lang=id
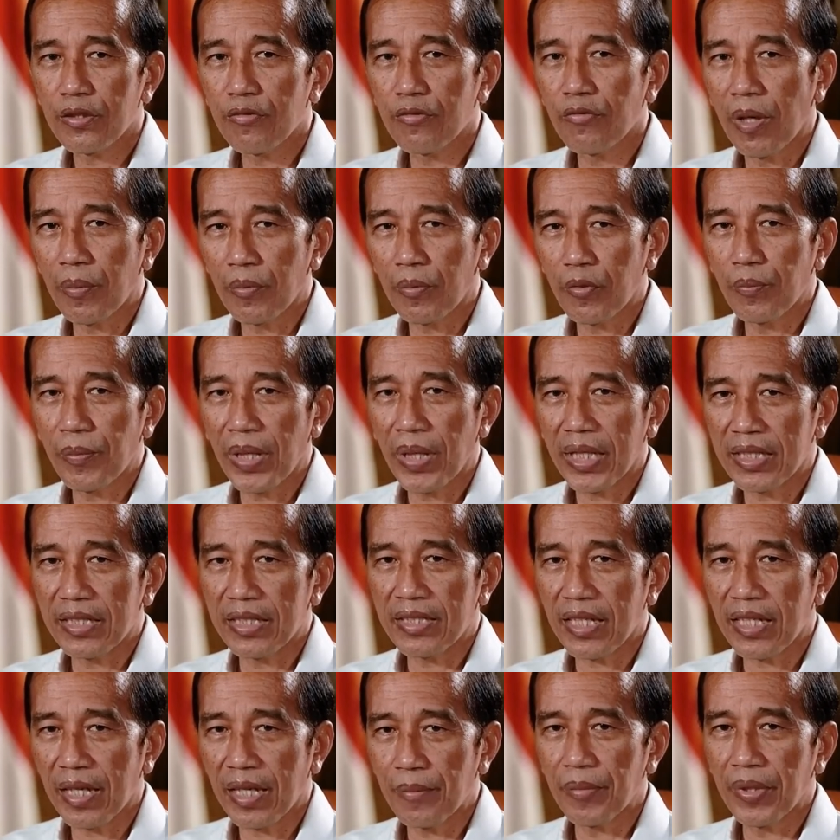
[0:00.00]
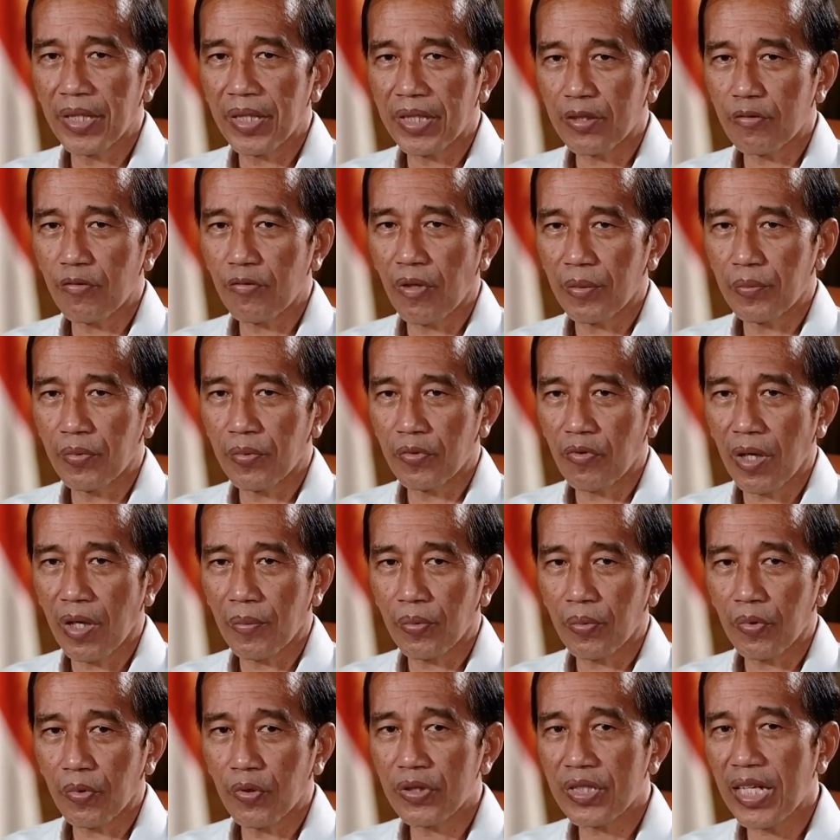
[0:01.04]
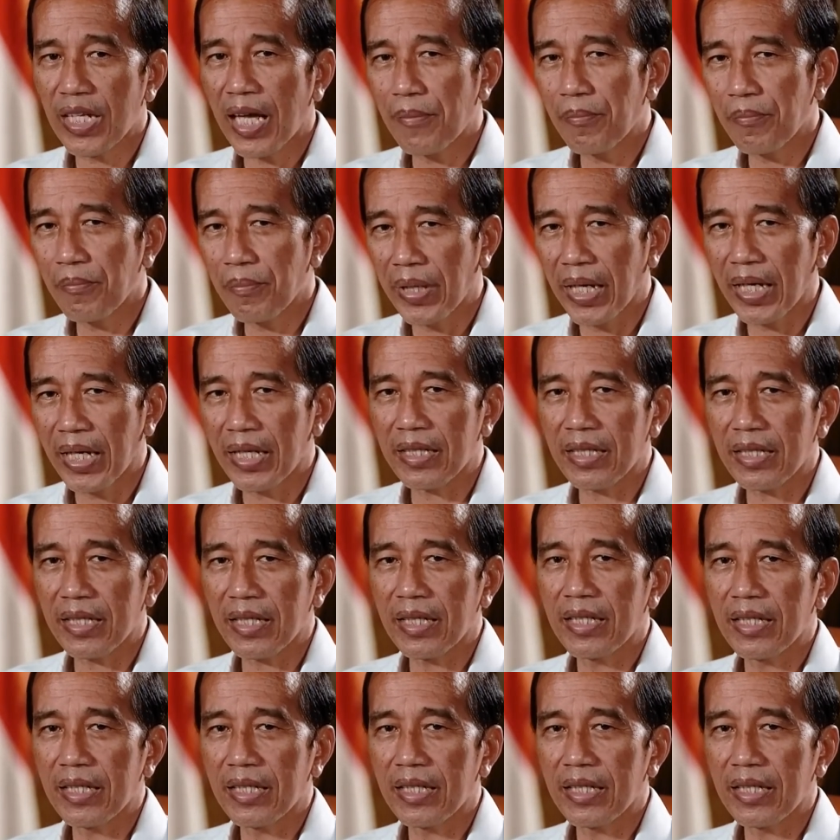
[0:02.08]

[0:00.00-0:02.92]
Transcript: 24 Desember 2020 sampai